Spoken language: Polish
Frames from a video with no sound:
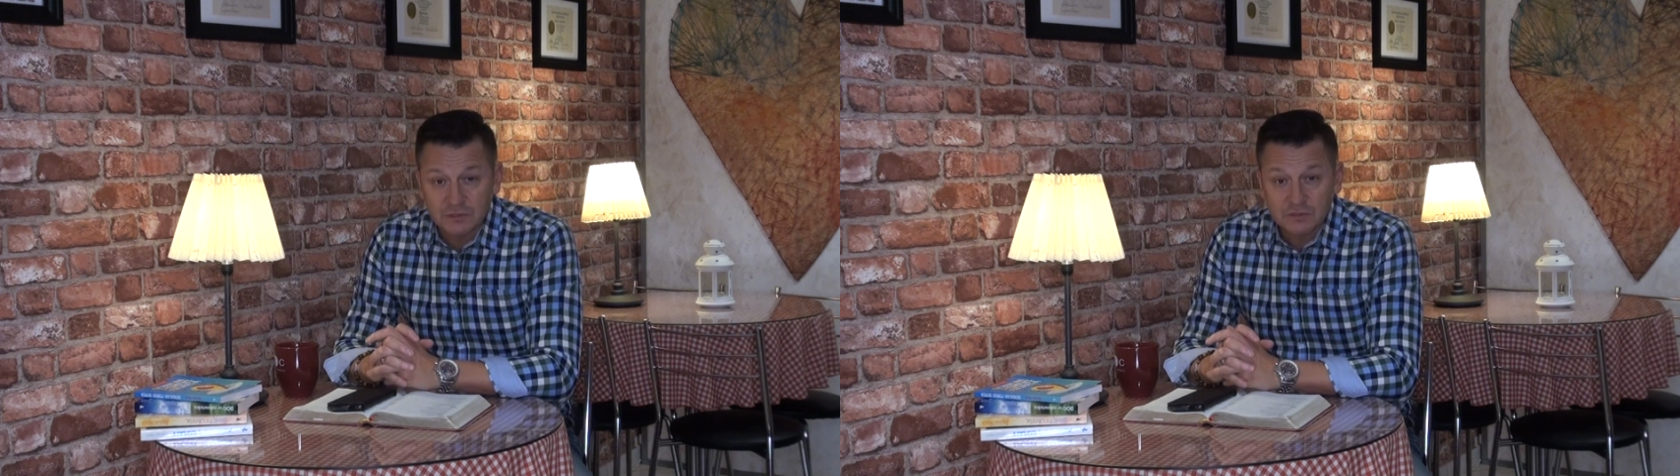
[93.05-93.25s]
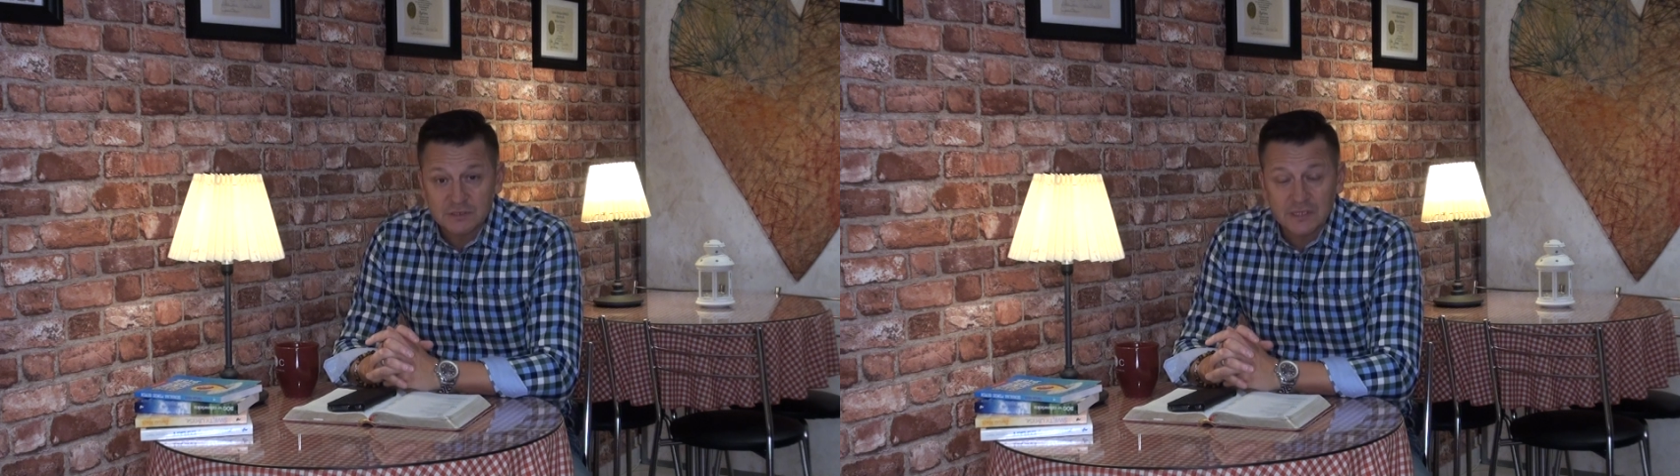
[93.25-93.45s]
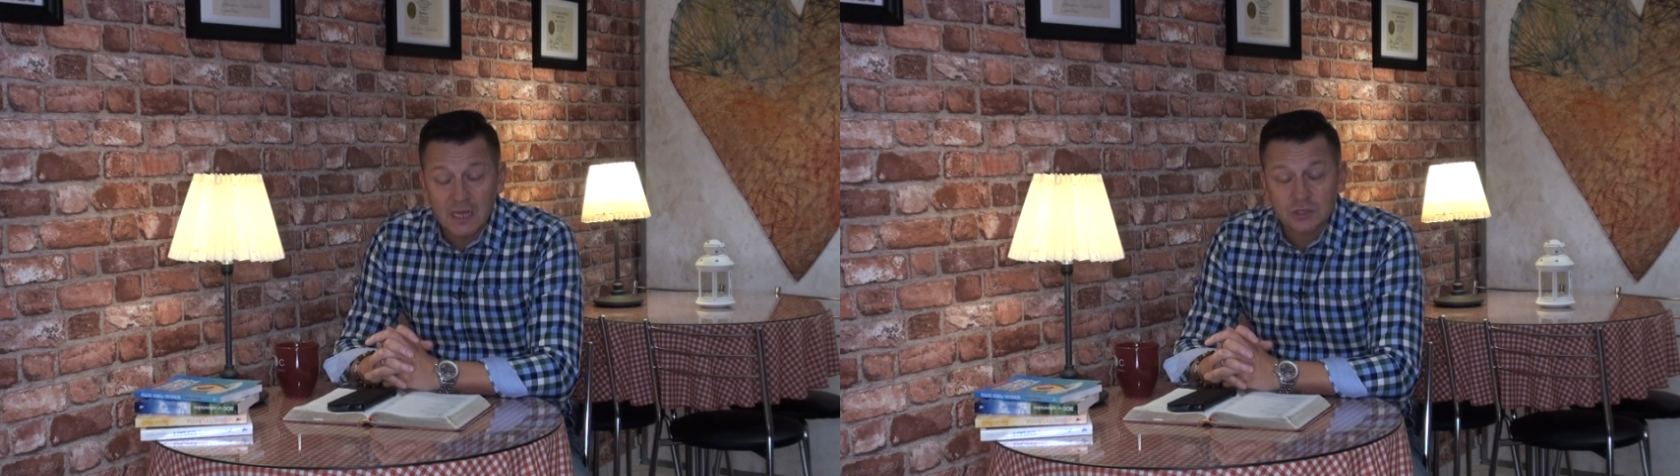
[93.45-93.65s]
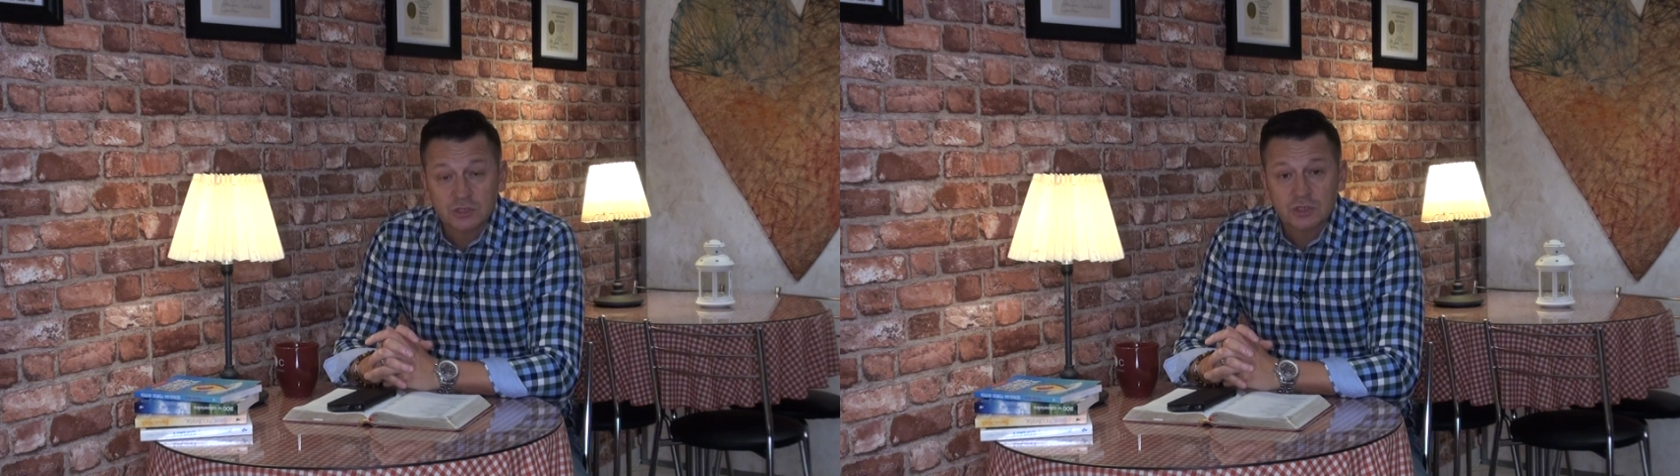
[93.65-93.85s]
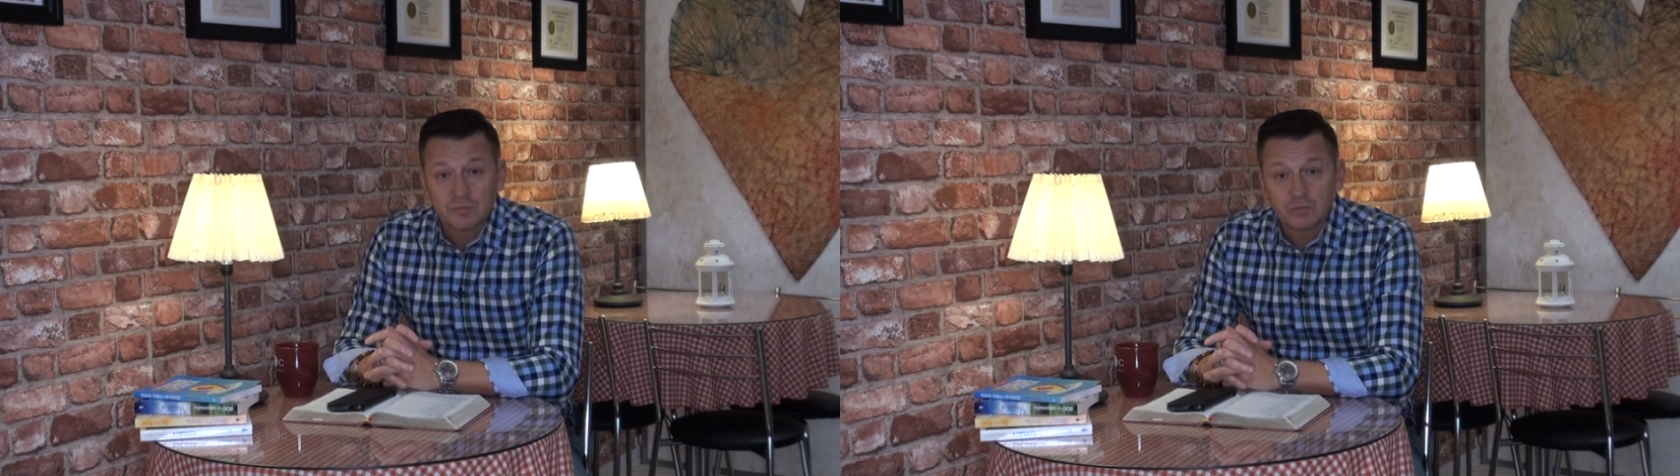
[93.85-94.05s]
co
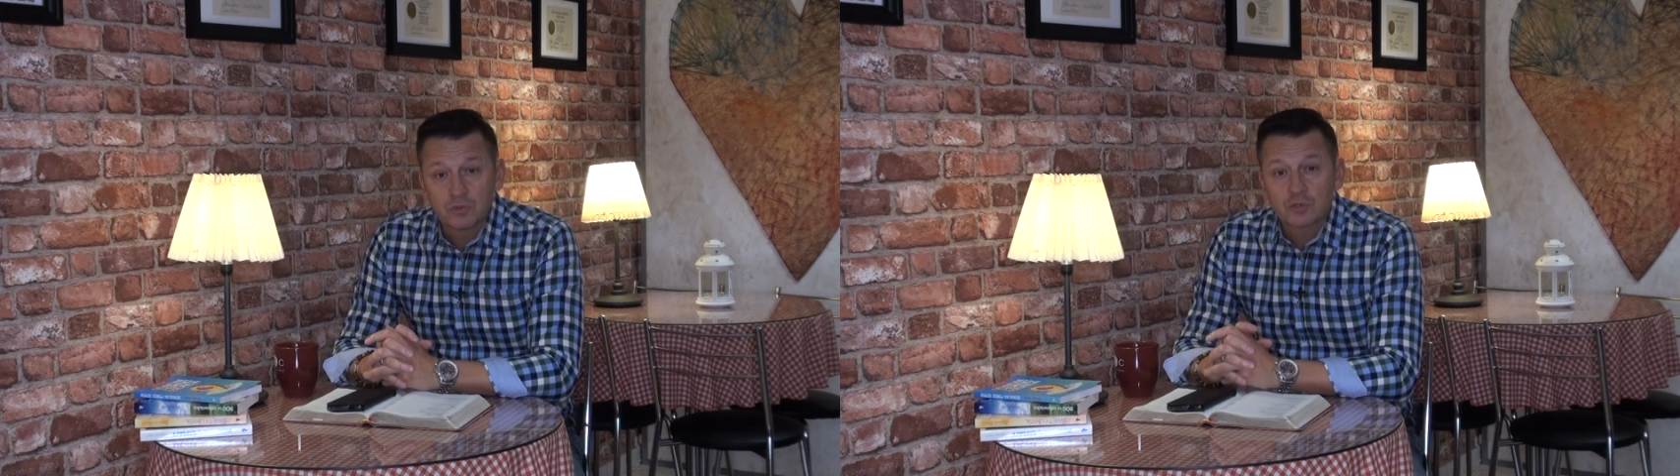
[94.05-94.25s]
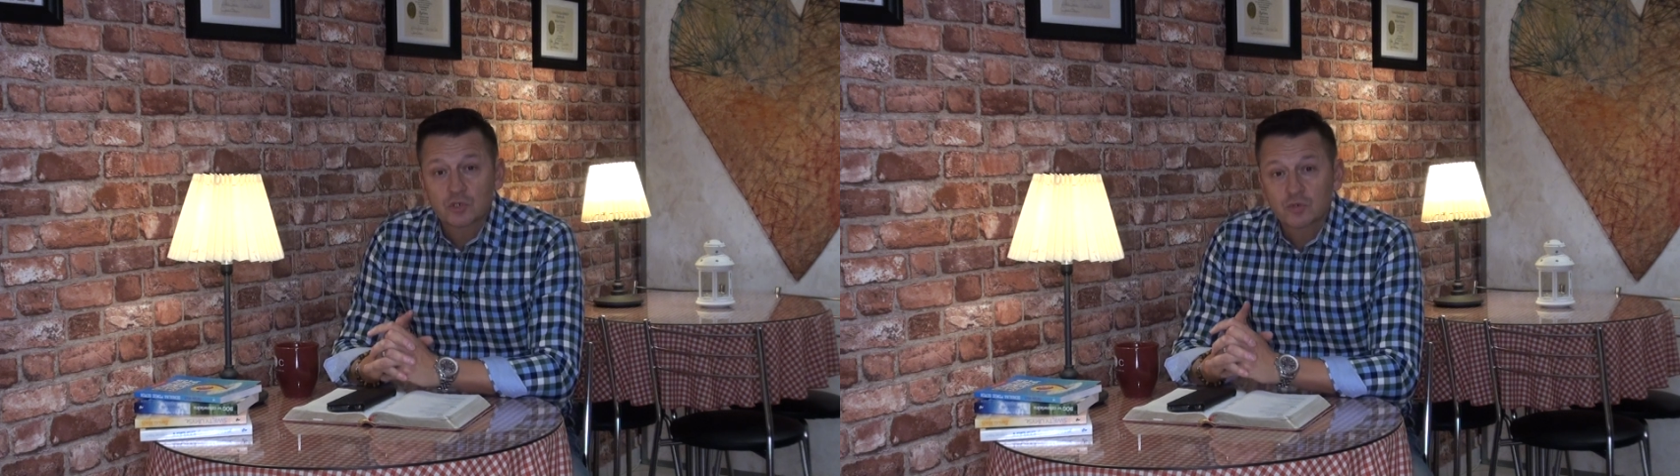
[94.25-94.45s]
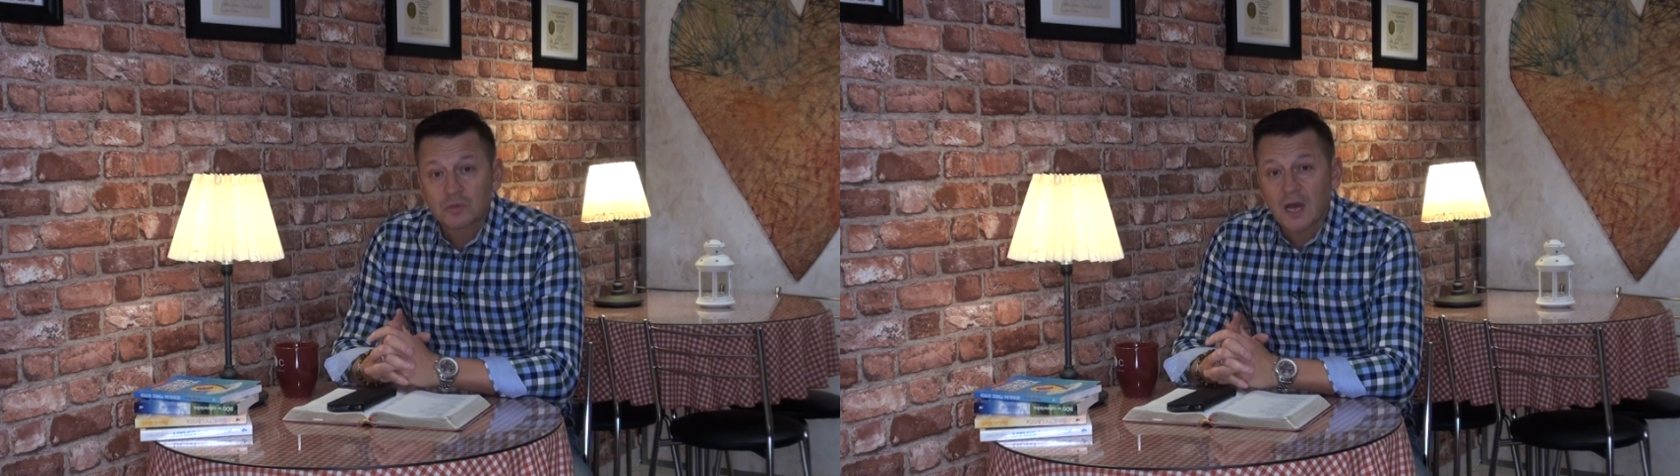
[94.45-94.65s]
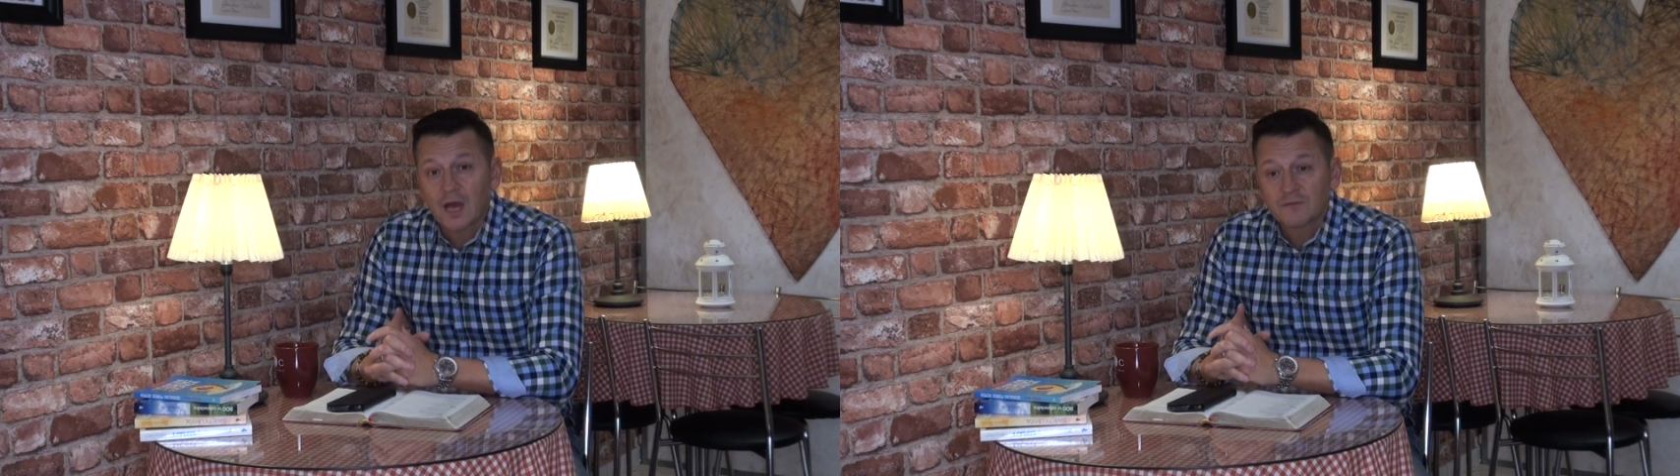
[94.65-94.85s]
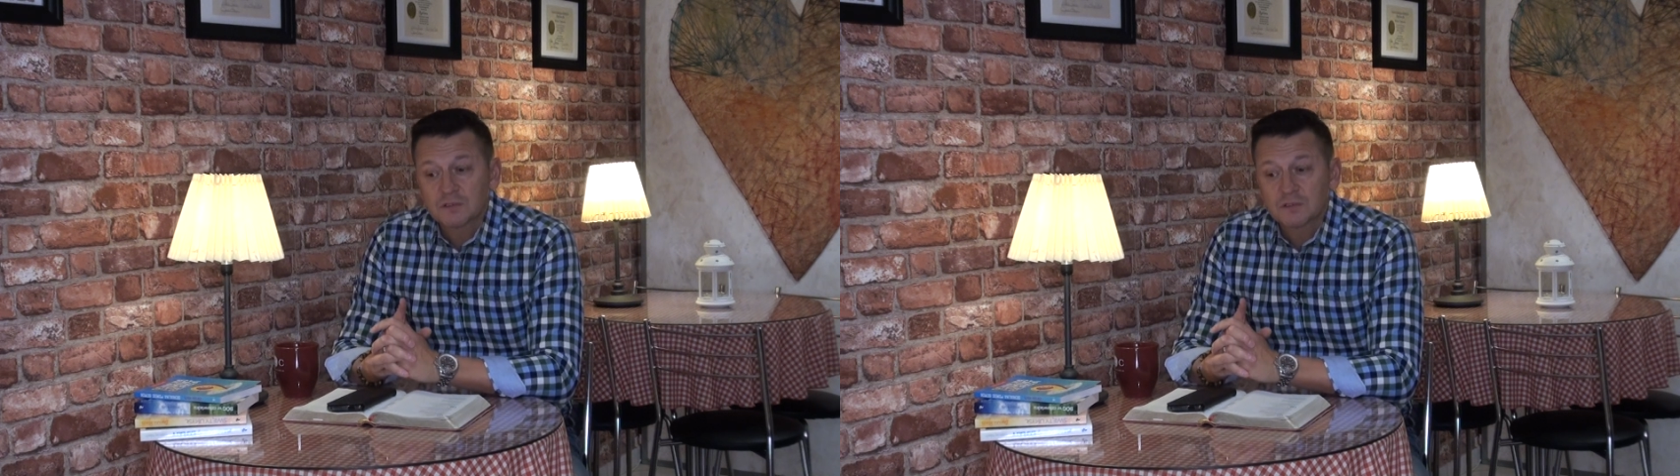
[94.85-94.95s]
znaczy, że Bóg szuka